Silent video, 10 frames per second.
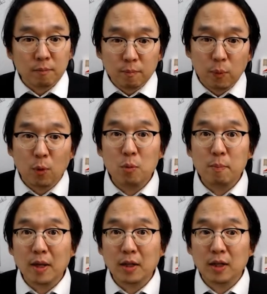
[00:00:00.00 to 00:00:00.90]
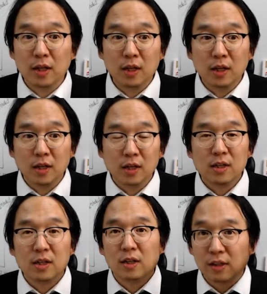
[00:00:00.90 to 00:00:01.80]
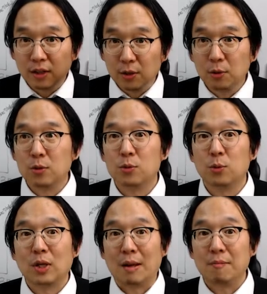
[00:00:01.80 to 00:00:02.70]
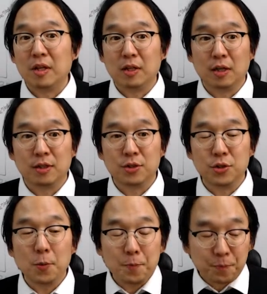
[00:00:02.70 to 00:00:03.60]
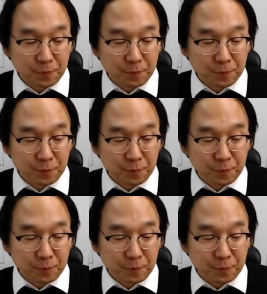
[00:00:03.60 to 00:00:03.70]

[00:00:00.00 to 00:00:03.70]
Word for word: 폰뱅킹 이런 것으로 갑니다. 그죠?